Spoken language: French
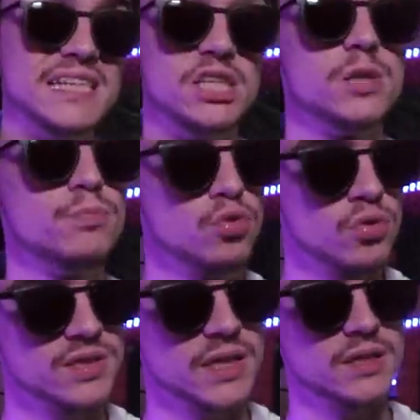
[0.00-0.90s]
et j'ai pu le
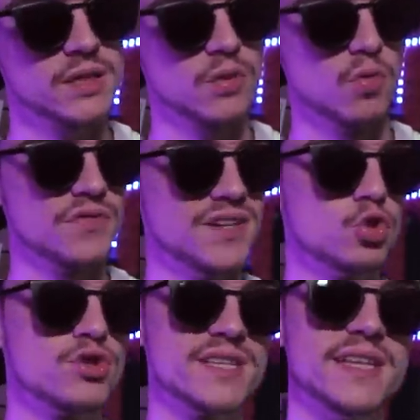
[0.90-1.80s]
constater au
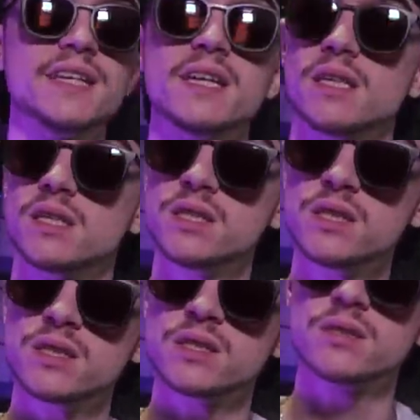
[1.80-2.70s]
fil de ces dernières
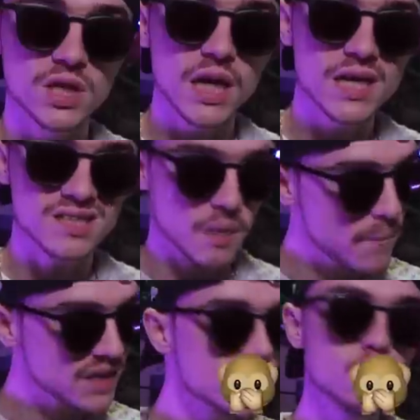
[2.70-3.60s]
années, de ce côté-là, ils s'en
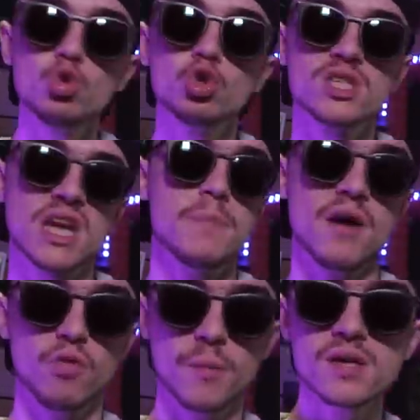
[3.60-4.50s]
battent de si la
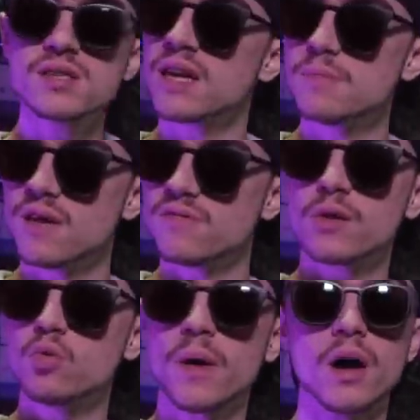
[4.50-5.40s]
performance, elle est bien
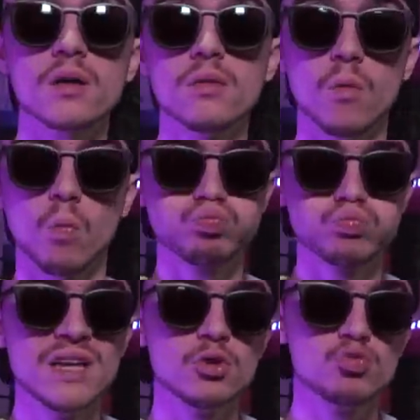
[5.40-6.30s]
faite ou pas. Hein.
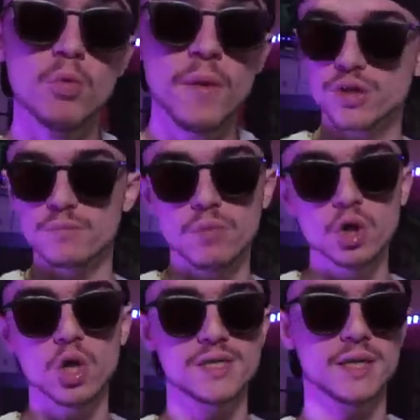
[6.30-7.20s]
Du moment où il y a une
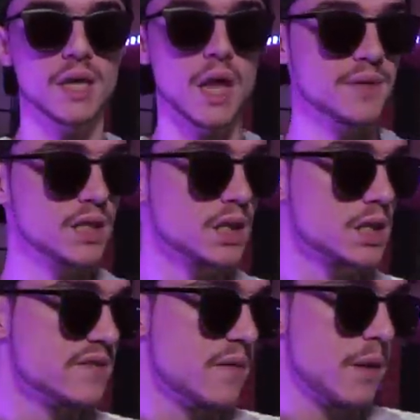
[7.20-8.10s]
bonne recette à la
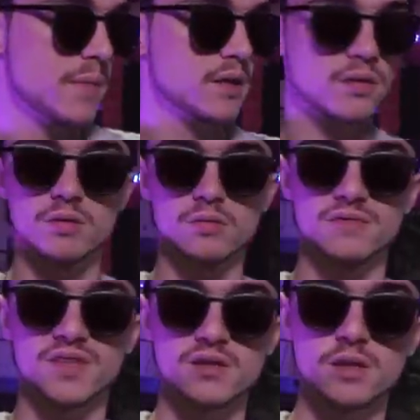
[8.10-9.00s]
billetterie qui va permettre
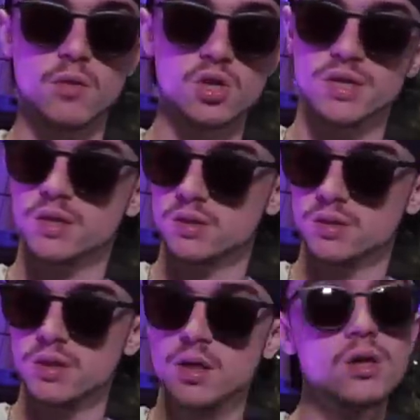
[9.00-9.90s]
de financer le prochain
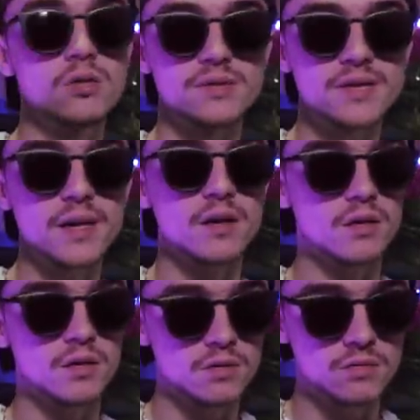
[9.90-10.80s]
euh, concert,
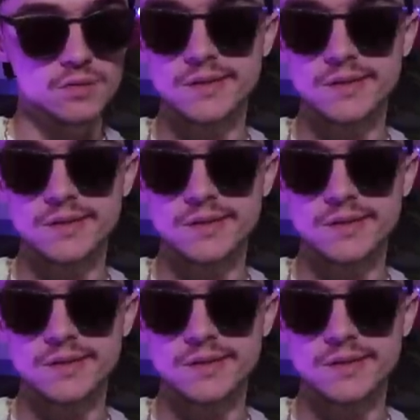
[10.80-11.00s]
euh,